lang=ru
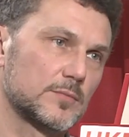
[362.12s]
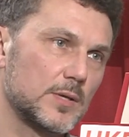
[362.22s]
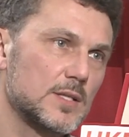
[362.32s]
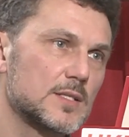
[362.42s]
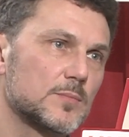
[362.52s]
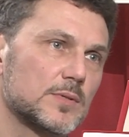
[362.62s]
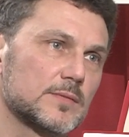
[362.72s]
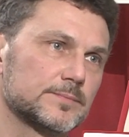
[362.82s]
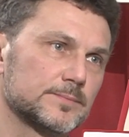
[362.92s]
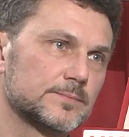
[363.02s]
в
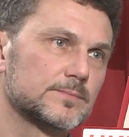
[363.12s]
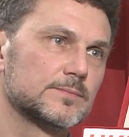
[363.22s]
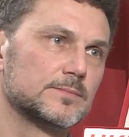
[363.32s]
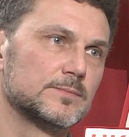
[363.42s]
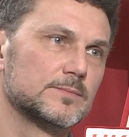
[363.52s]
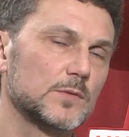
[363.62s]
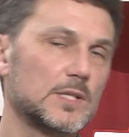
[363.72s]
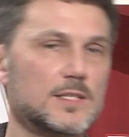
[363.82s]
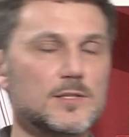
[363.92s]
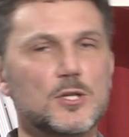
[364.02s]
принципе, вот
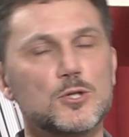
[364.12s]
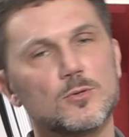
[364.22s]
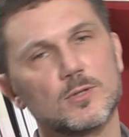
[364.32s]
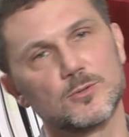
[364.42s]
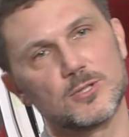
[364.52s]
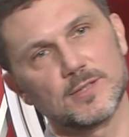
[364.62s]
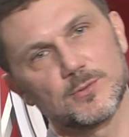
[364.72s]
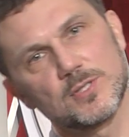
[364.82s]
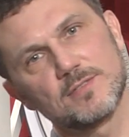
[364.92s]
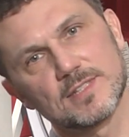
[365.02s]
один дирижер, тоже
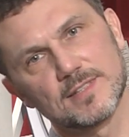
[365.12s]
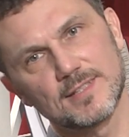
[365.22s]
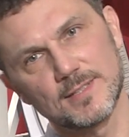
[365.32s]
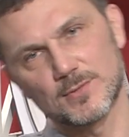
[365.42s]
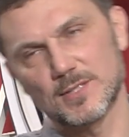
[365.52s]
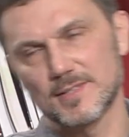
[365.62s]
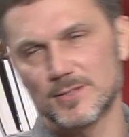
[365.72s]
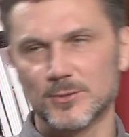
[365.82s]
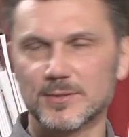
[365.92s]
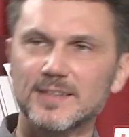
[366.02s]
такой известный киевский
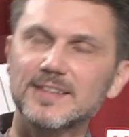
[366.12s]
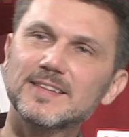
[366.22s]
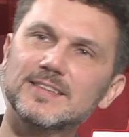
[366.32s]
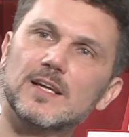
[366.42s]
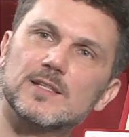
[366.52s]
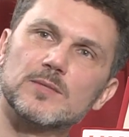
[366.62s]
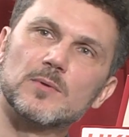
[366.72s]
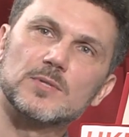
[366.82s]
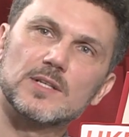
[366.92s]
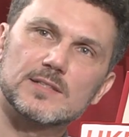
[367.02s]
дирижер, я с ним
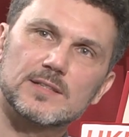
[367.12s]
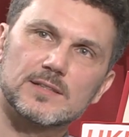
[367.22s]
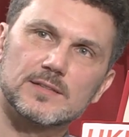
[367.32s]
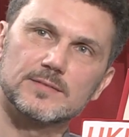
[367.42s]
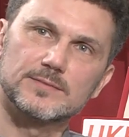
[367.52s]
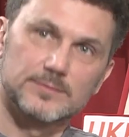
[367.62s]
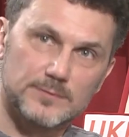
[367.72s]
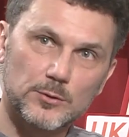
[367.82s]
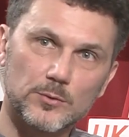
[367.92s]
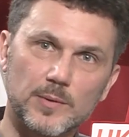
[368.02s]
общался
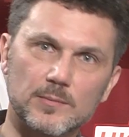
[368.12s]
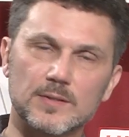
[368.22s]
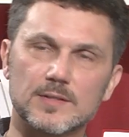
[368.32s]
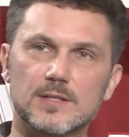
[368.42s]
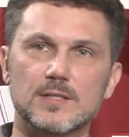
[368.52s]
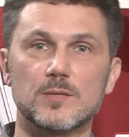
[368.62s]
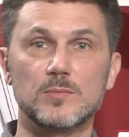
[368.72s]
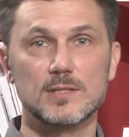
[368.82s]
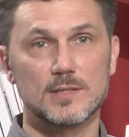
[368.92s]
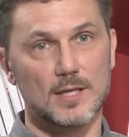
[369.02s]
в тот момент достаточно
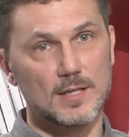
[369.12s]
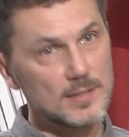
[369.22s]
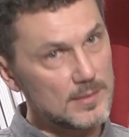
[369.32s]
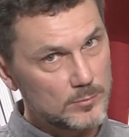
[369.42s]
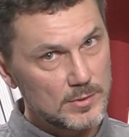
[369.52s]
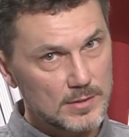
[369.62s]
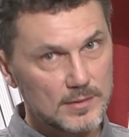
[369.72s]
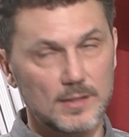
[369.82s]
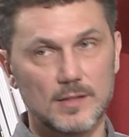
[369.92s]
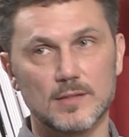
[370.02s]
близко, и были
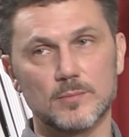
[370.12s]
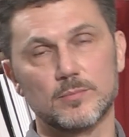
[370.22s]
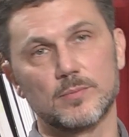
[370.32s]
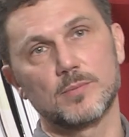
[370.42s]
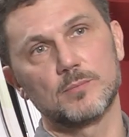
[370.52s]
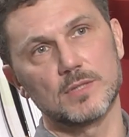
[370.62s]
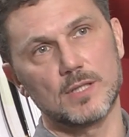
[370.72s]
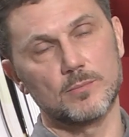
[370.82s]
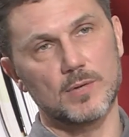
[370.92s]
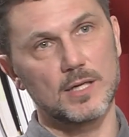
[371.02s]
какие-то
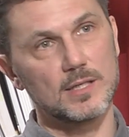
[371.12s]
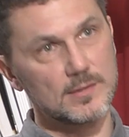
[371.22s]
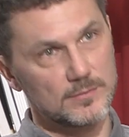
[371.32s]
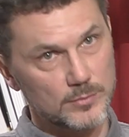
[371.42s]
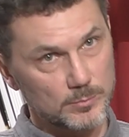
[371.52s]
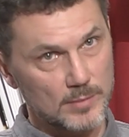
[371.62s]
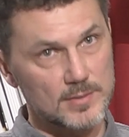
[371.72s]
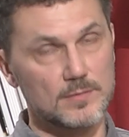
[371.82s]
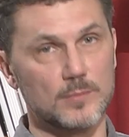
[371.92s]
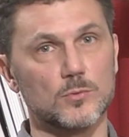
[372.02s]
попытки проектов, и про
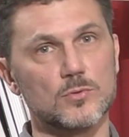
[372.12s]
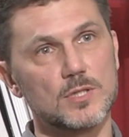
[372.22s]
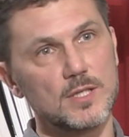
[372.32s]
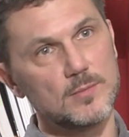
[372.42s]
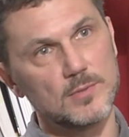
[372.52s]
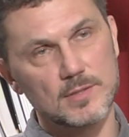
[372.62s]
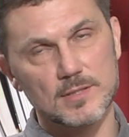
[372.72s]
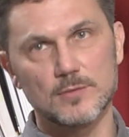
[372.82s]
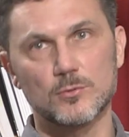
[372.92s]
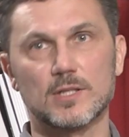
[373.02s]
Москва-петушки был
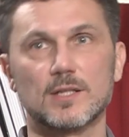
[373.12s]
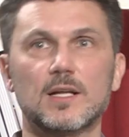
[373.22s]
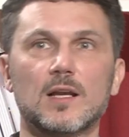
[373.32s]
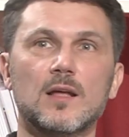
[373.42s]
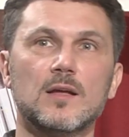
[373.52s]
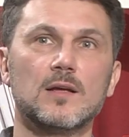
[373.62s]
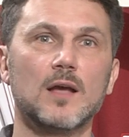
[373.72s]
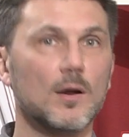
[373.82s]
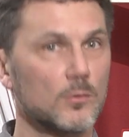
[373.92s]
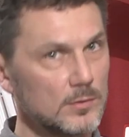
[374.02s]
разговор и так далее.
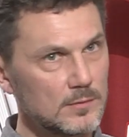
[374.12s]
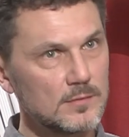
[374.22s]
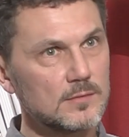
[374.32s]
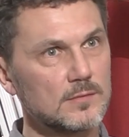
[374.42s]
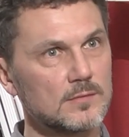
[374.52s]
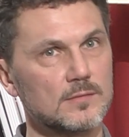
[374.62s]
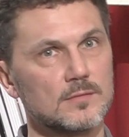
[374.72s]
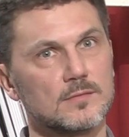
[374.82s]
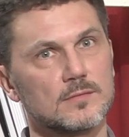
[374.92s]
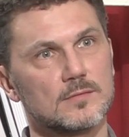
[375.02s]
Он,
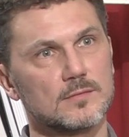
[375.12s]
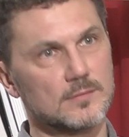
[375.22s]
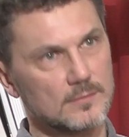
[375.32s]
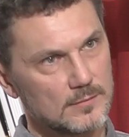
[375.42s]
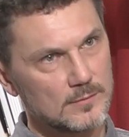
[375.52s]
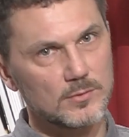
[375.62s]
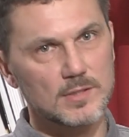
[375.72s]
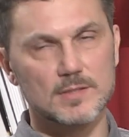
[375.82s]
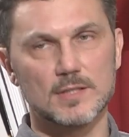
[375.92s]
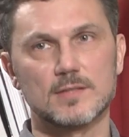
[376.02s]
э, ну,
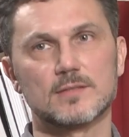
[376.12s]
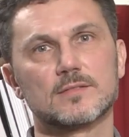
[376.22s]
так сказать,